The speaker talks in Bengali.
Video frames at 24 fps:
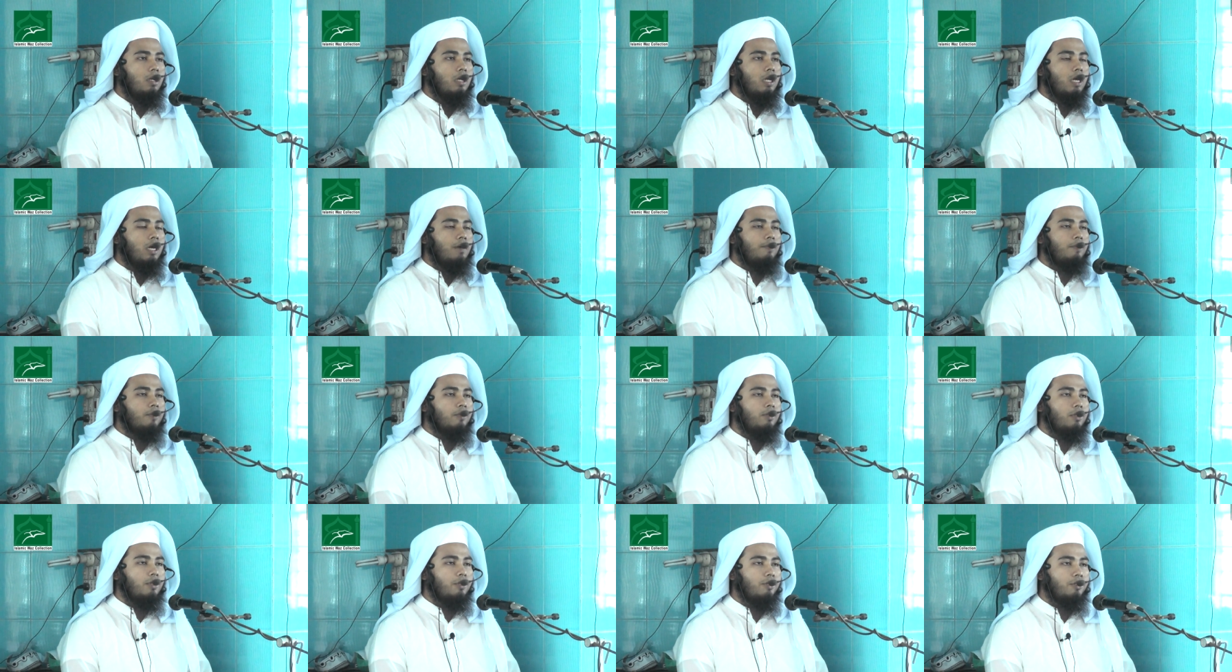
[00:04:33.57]

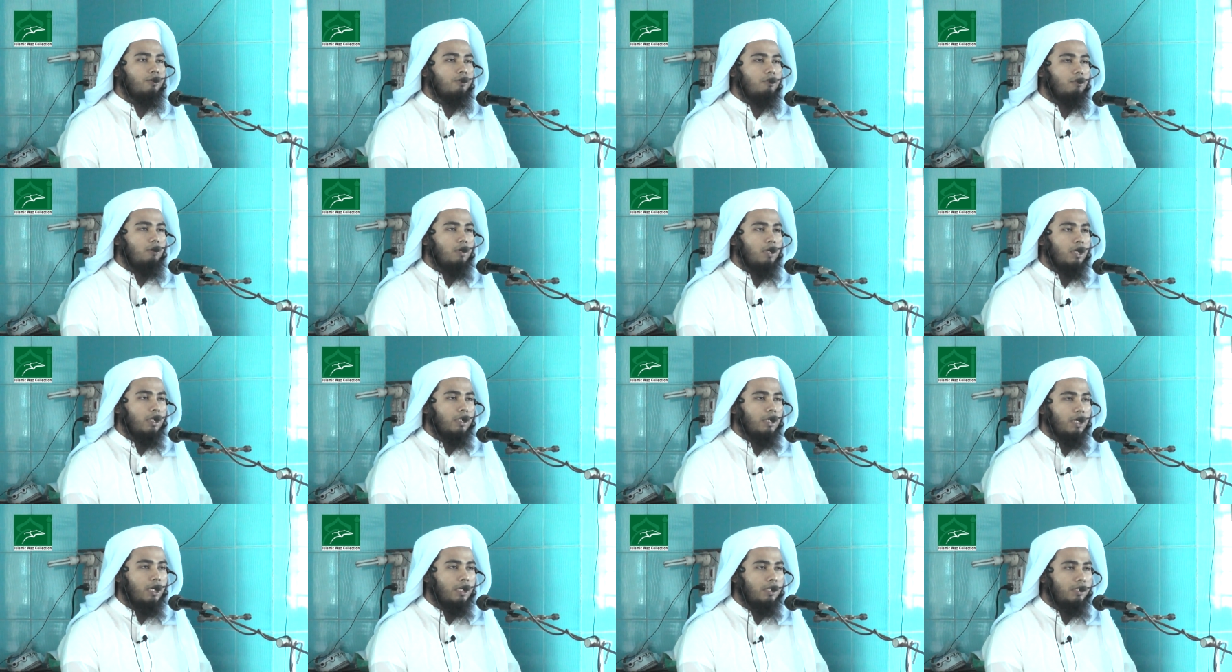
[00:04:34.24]
নিয়ামতের শকর
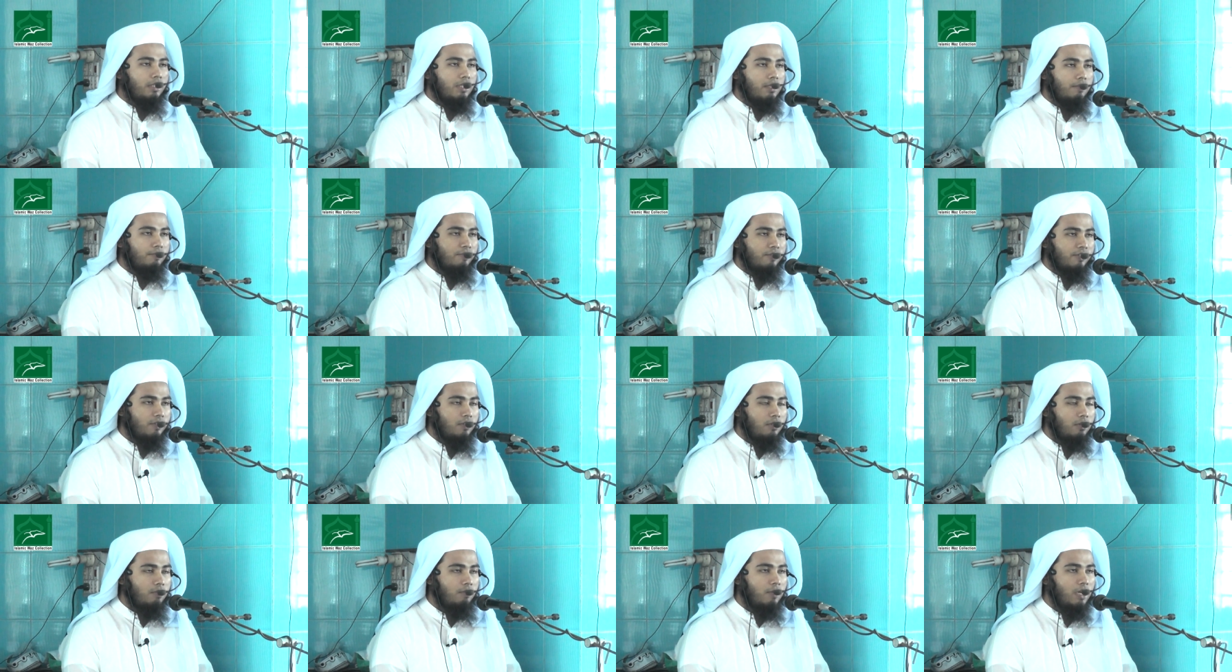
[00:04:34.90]
আদার্থে
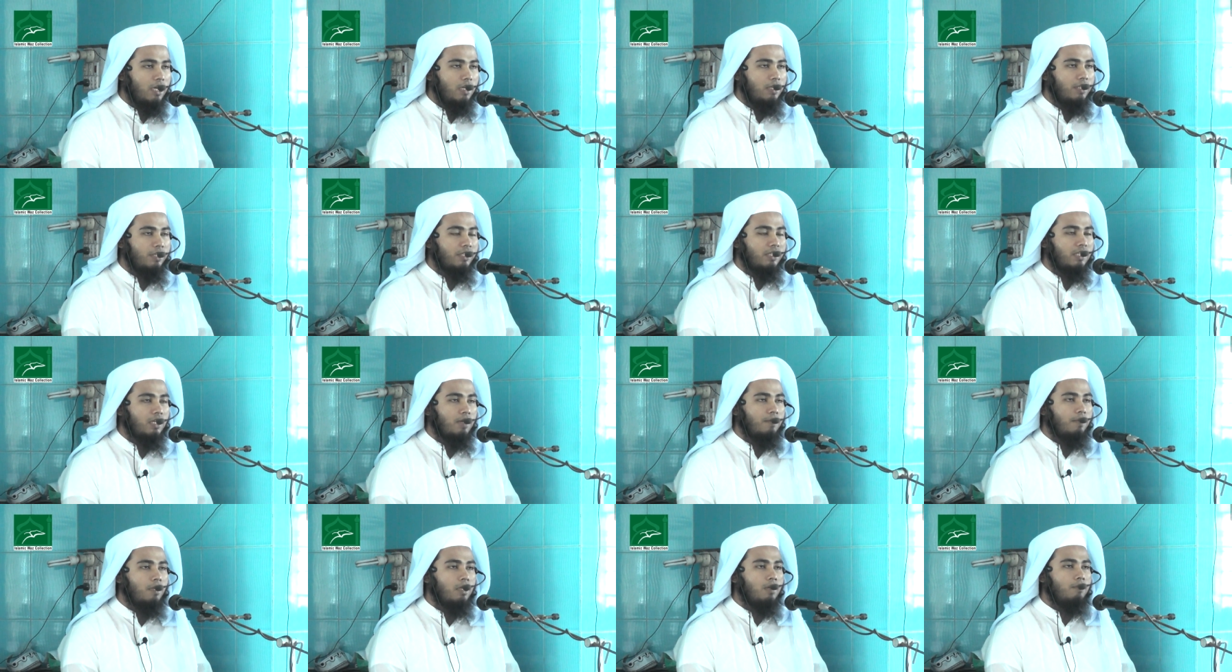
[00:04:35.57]
মুসলমান
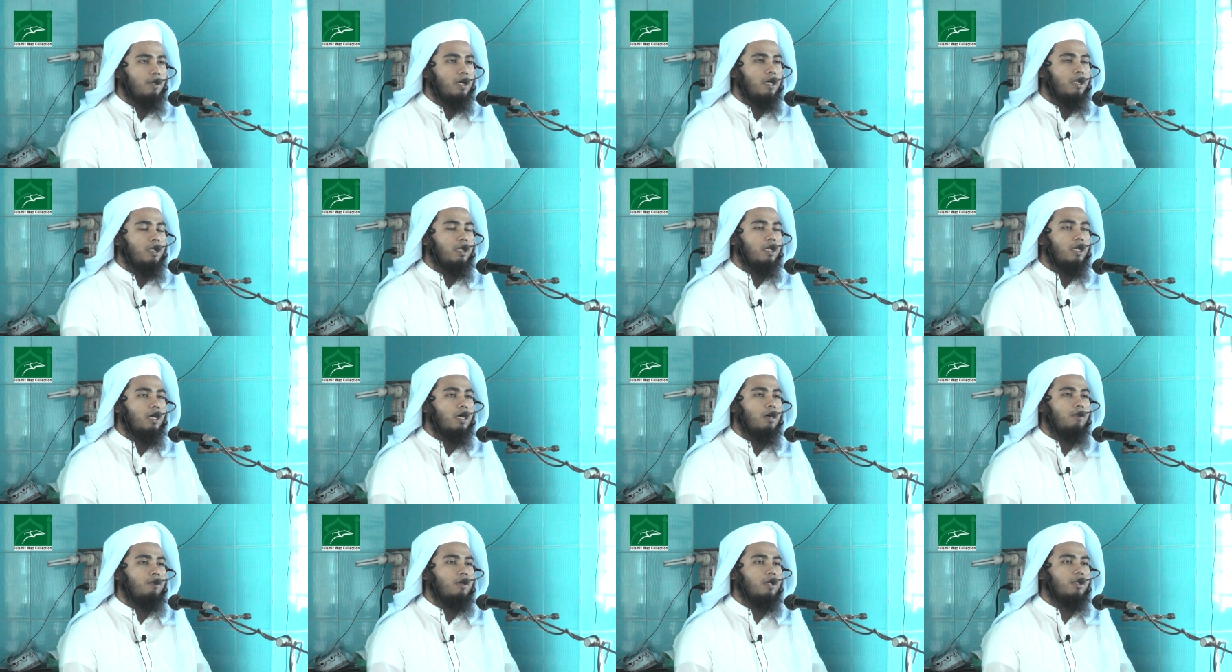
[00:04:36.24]
হিসাবে ইমানের
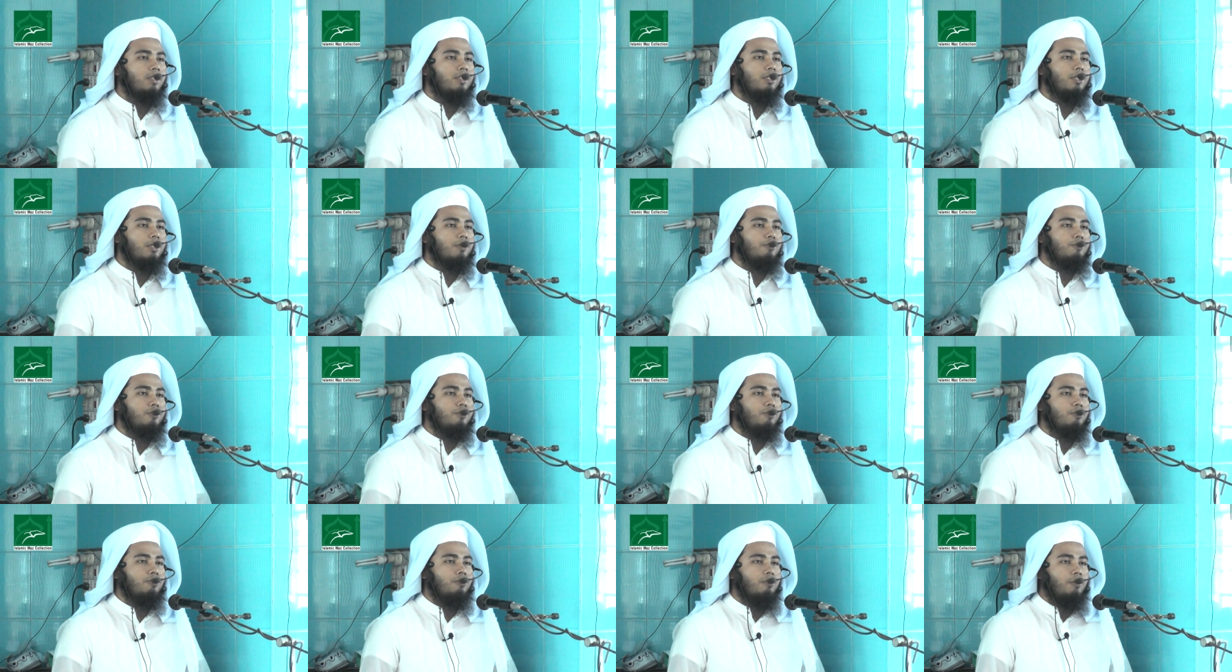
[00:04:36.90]
আওয়াজকে
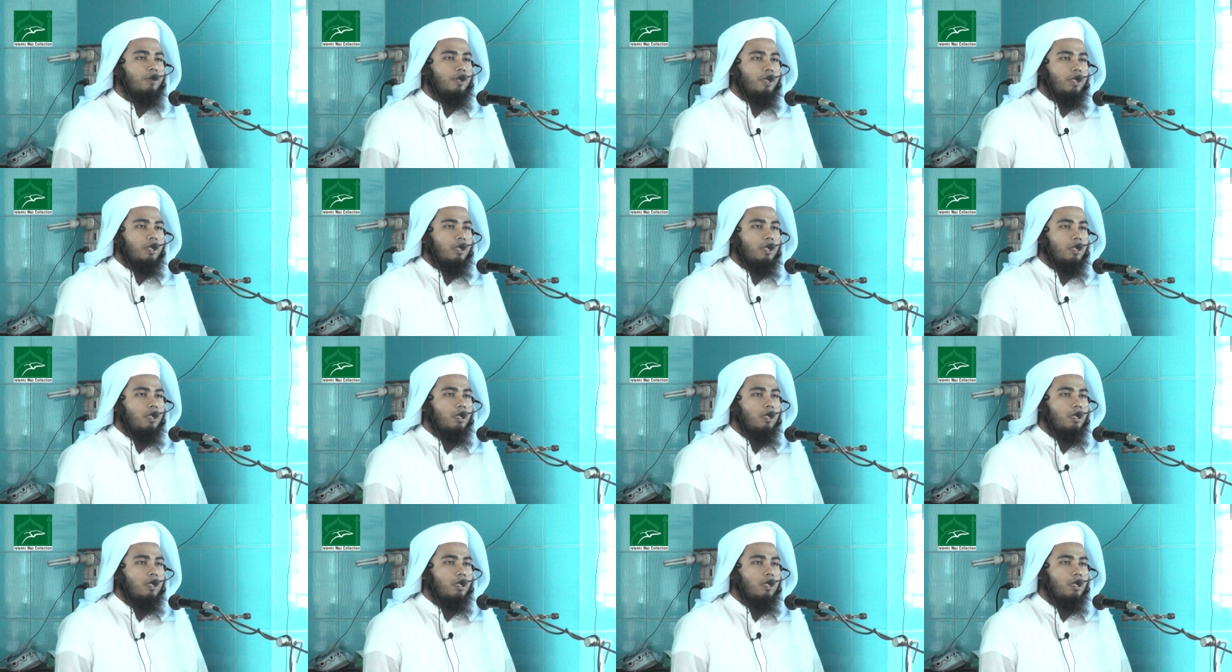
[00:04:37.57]
উঁচু করে